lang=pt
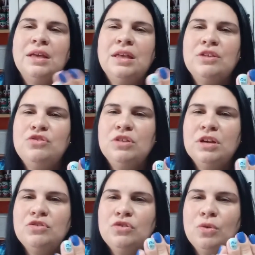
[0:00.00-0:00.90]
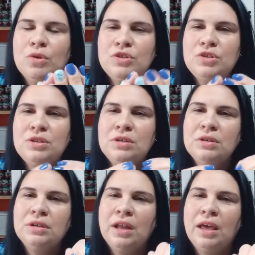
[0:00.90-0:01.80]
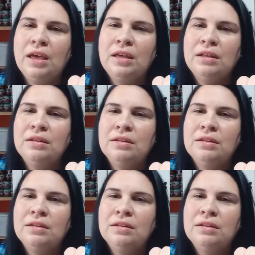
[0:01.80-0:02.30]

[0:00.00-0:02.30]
E a dica de hoje, né,